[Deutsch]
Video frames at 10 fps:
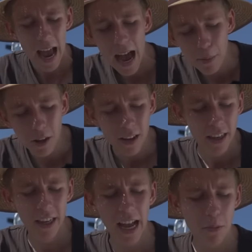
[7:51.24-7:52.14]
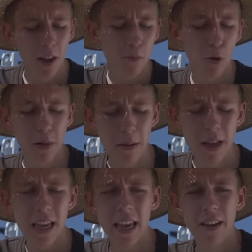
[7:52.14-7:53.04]
aber hier hatten wir das Problem
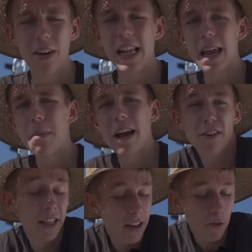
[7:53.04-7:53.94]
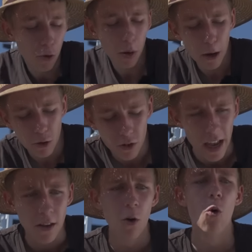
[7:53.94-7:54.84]
nicht, weil eben einfach nichts drüber
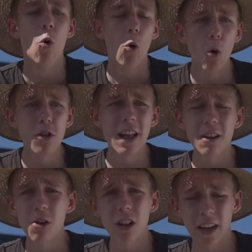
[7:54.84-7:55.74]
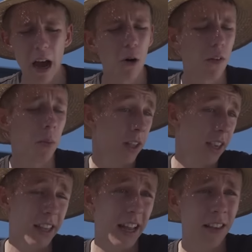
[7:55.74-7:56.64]
raussteht. Und natürlich auch, wenn man
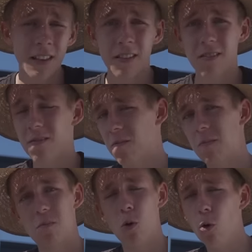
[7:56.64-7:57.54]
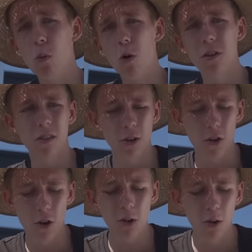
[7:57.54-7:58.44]
hier dann hm, Humus
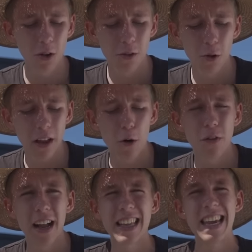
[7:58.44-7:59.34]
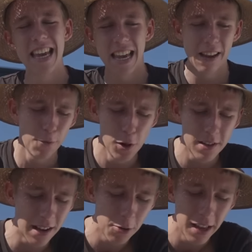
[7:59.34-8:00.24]
oder Schotter oder so drauf hat, füllt
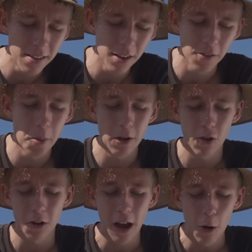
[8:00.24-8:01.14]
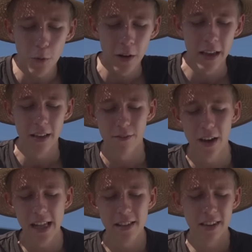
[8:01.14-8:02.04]
es auch nichts irgendwie mit Schotter auf,
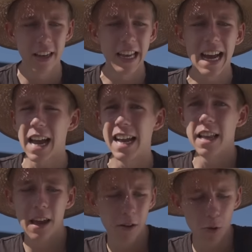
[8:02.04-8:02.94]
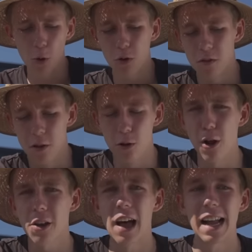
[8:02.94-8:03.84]
weil es hier ja keine großen
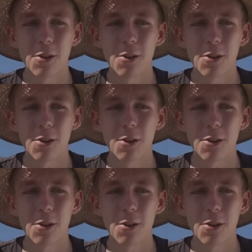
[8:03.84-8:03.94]
Löcher hat